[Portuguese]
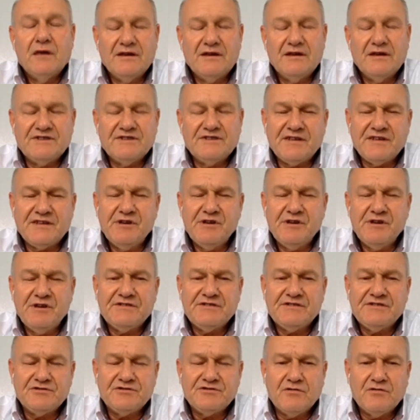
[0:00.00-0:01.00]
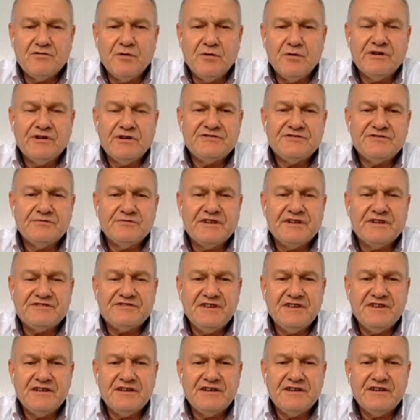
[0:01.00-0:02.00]
É, exatamente, João. Como nós vamos
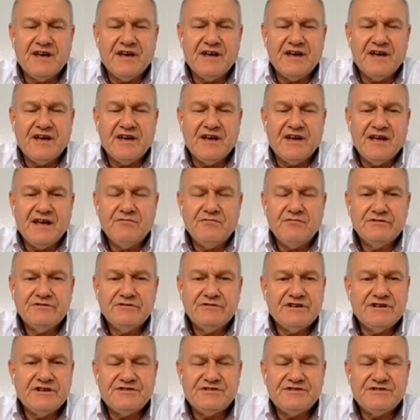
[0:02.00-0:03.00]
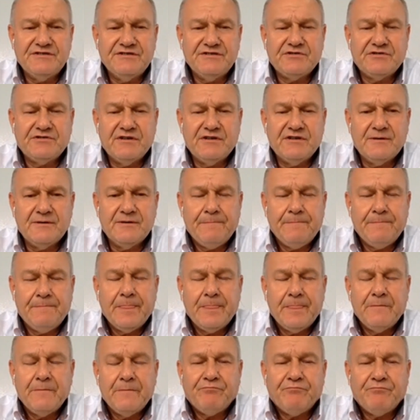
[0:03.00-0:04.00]
crescer, já dá um indicativo que
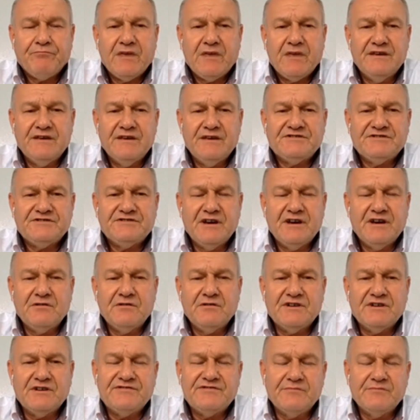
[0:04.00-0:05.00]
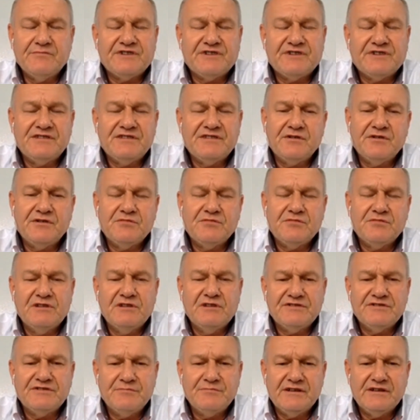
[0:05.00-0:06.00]
esse ano nós tivemos 38
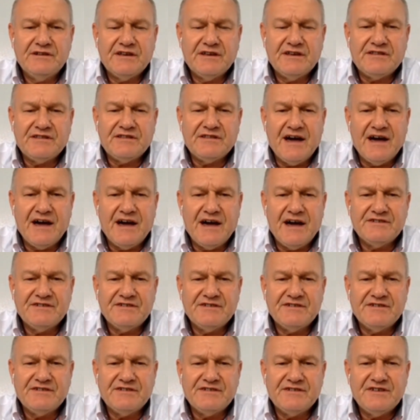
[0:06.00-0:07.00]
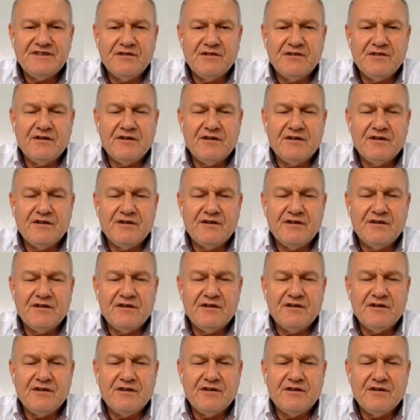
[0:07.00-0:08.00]
milhões e meio de hectares e a nova
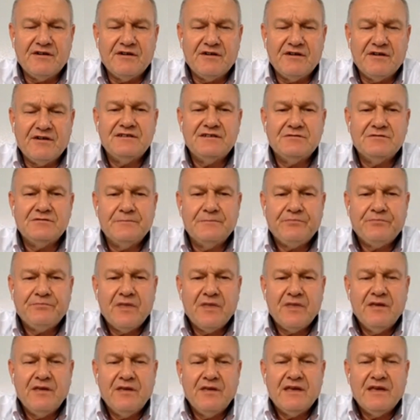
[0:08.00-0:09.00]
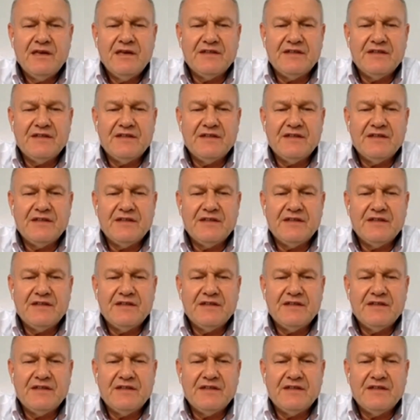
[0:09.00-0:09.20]
safra, no ritmo que está indo,